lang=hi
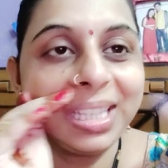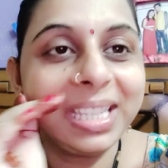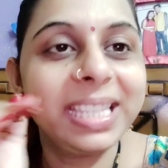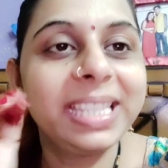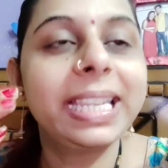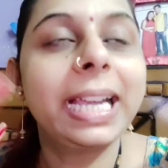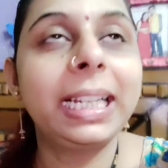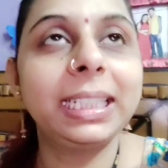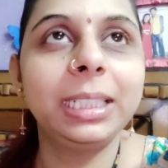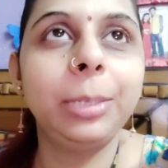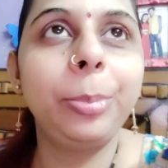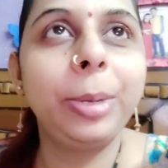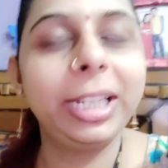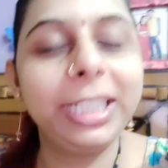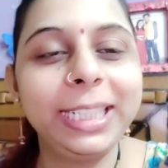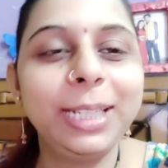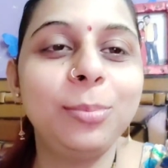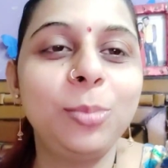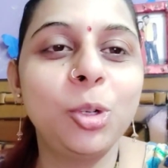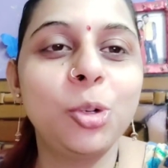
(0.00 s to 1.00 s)
ज़्यादा
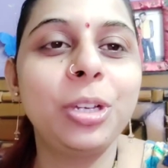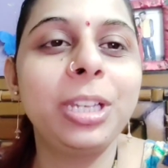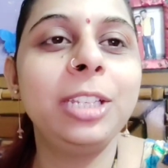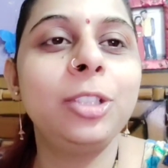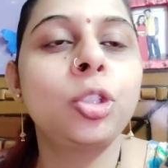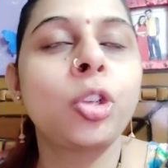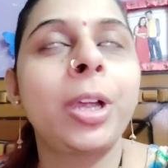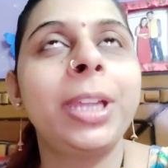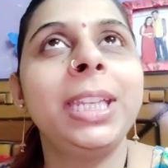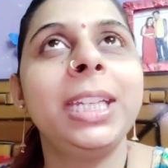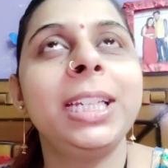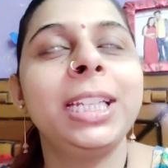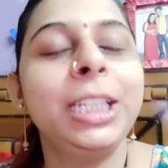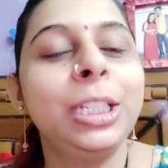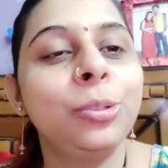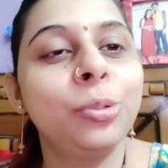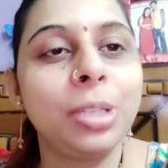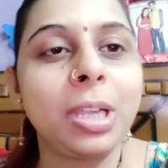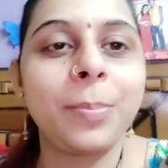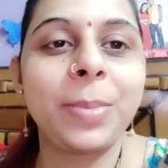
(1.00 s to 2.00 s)
पार्टी हम लोगों ने इन्जॉय नहीं करी
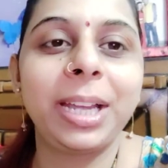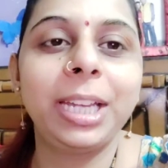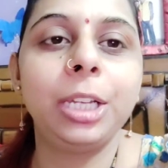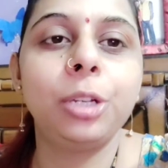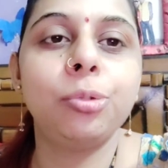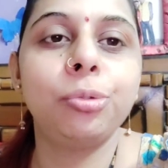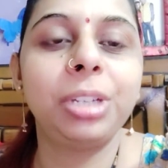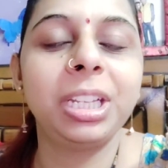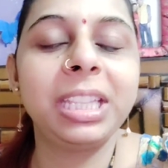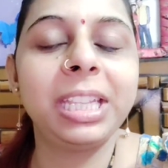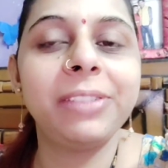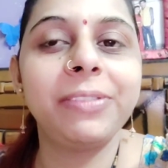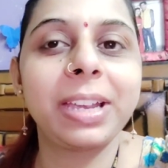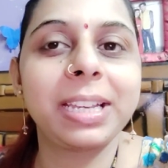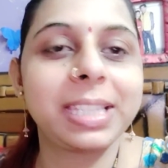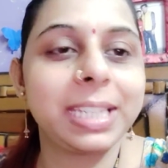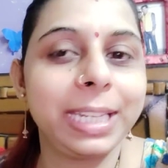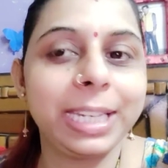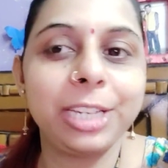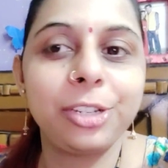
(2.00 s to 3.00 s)
क्योंकि हमारी ड्यूटी थी
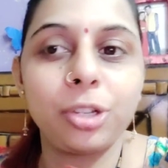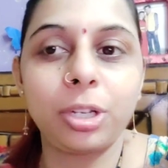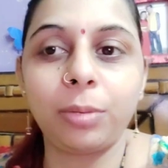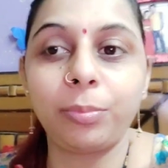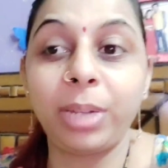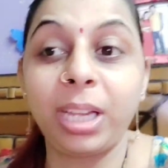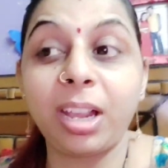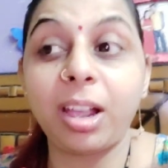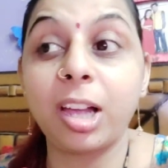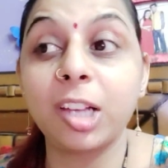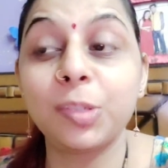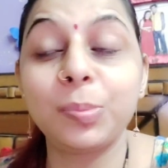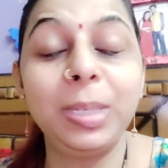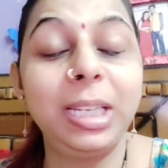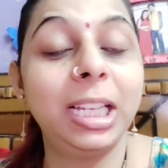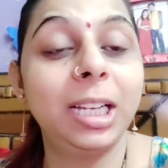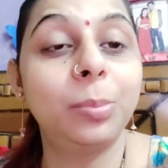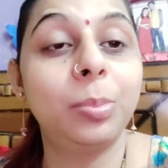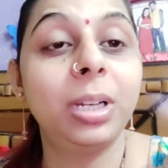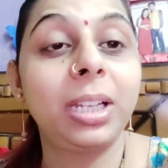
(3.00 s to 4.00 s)
वैक्सीनेशन में आज भी
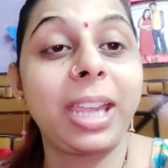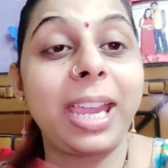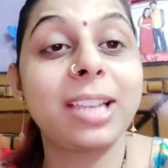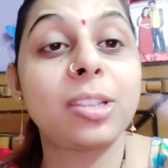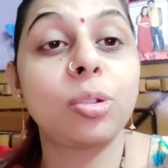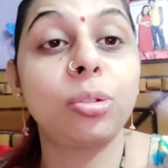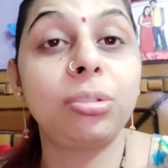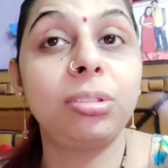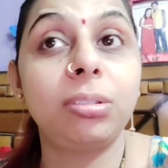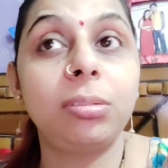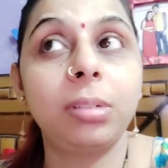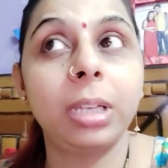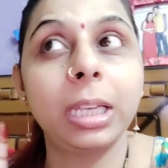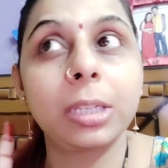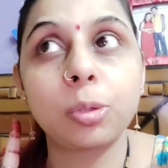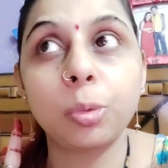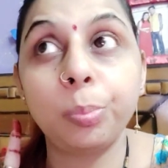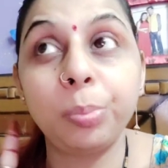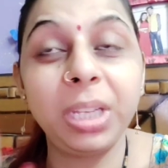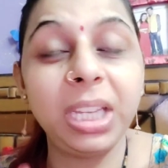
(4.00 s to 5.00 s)
लगभग एक
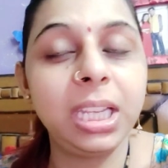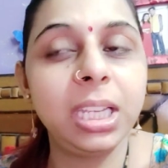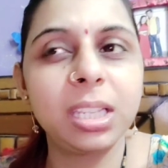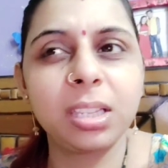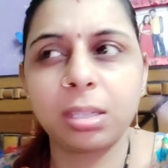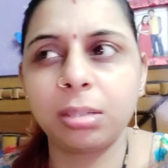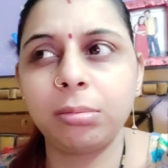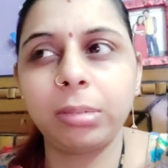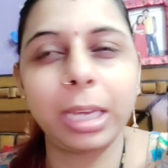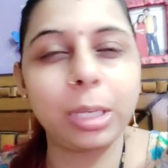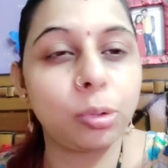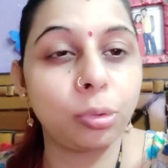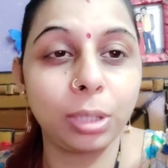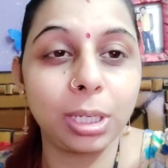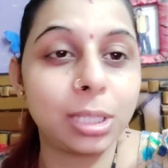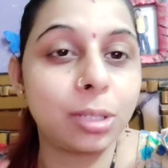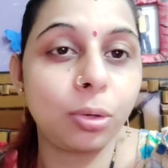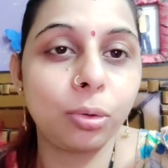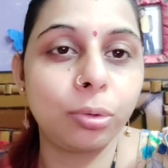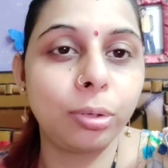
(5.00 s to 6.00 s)
सौ
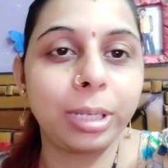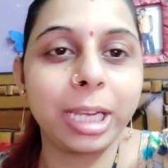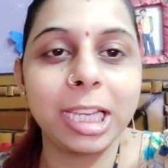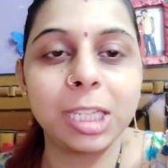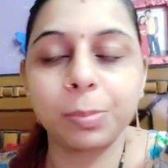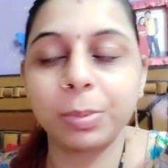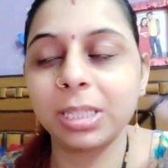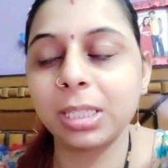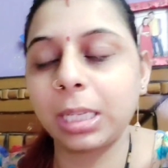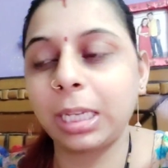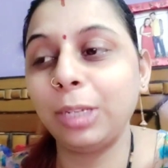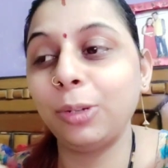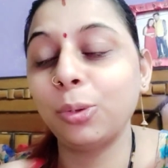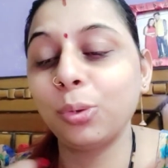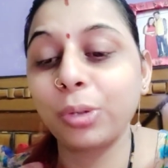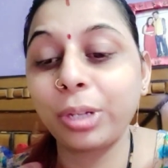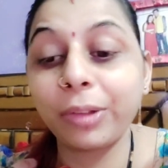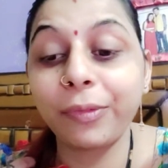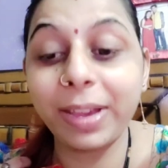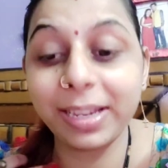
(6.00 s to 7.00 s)
लोगों के आसपास के
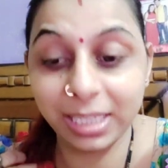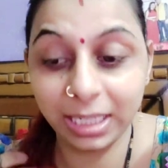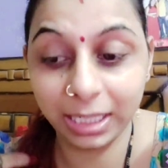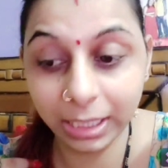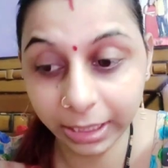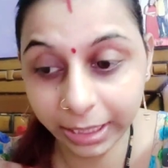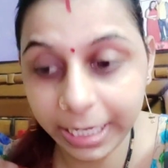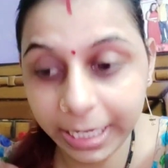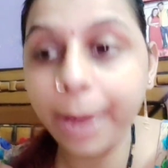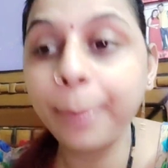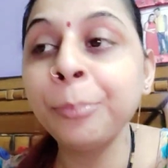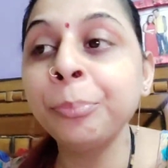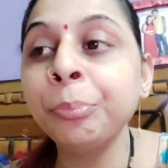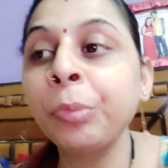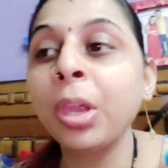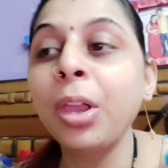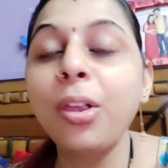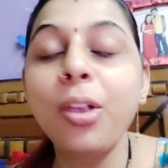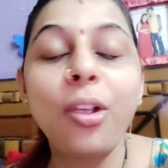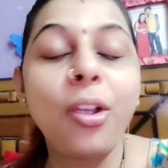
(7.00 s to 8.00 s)
लोगों के वैक्सीन लगी है
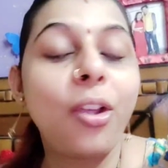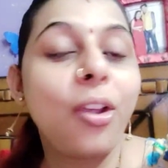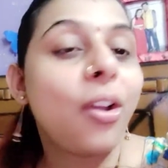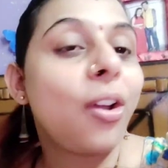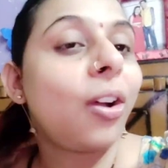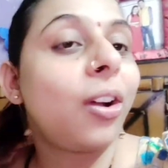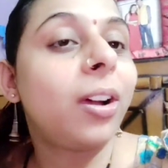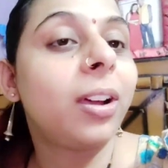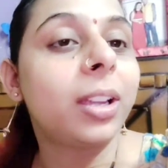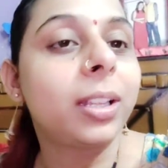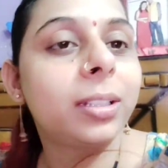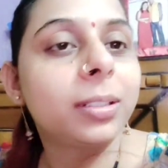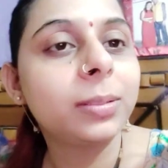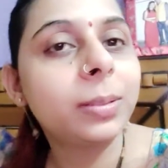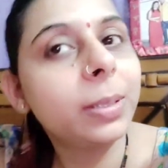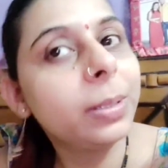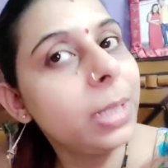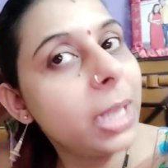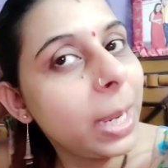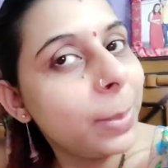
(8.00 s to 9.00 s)
और
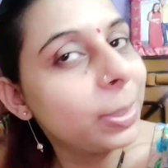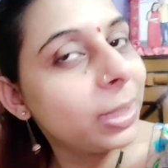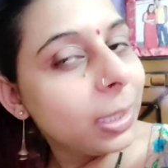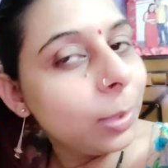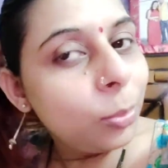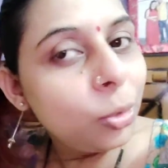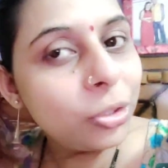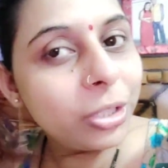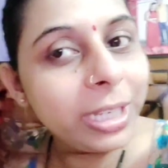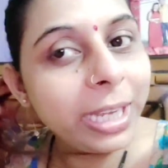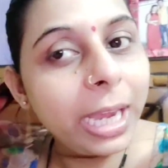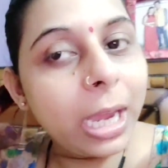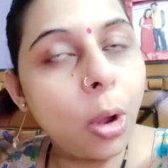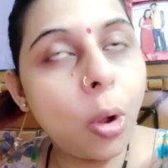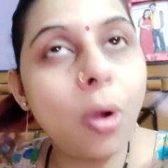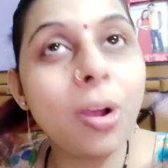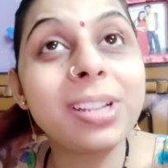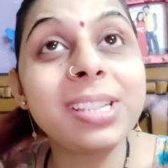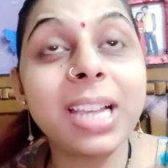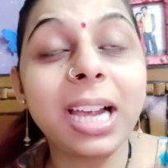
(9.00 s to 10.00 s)
ये मतलब मुझे ये
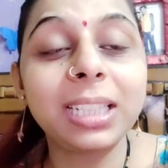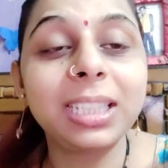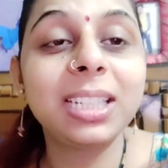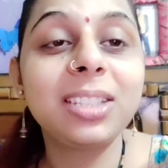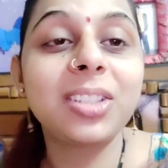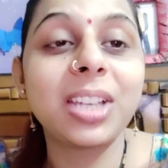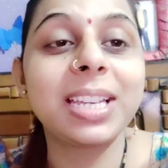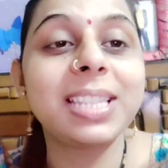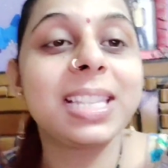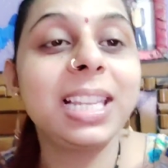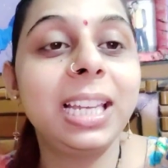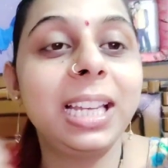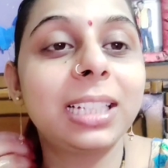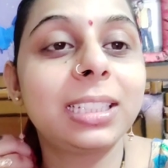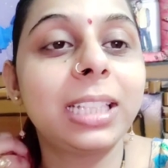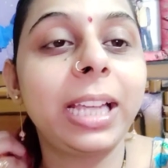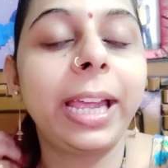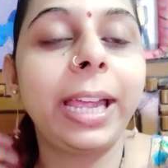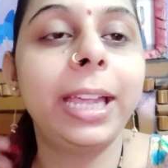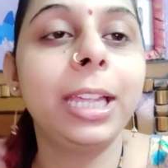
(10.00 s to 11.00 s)
और ज़्यादा अच्छा इसलिए
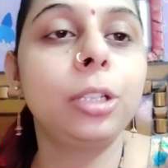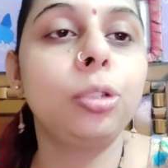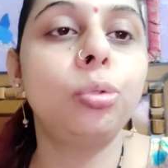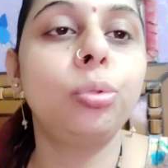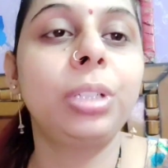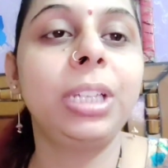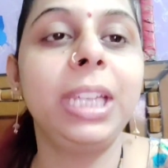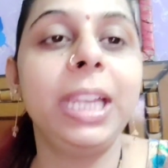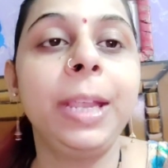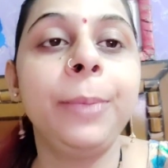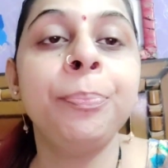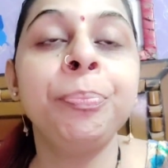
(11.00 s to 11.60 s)
लगता है क्योंकि